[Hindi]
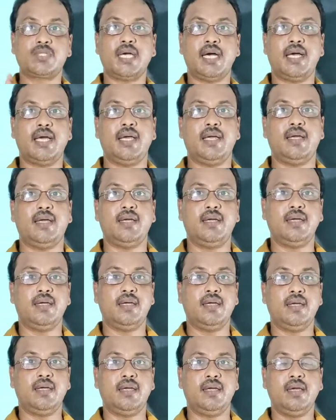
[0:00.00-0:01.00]
उसका है
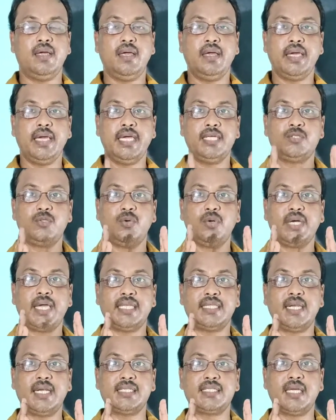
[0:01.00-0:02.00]
ये जो
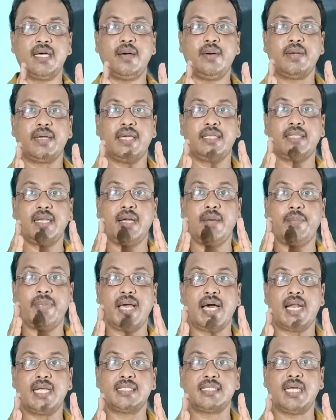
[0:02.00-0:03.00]
कितना सा कितना
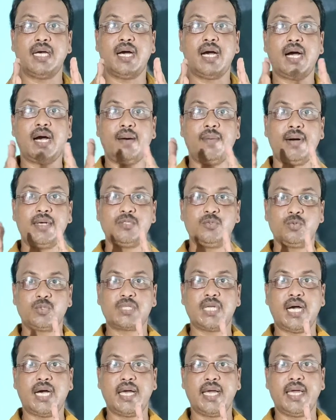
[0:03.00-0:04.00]
प्यारा सा आवाज़
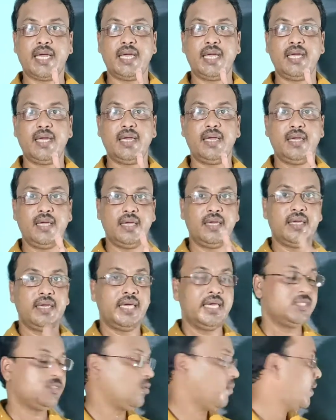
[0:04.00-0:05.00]
उसका है
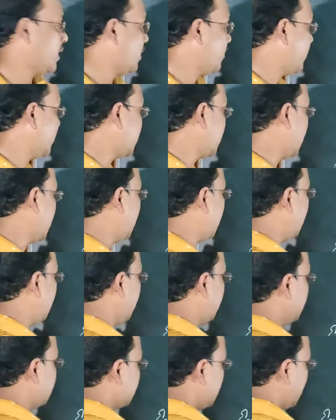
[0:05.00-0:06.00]
ये जो मैंने बताया ये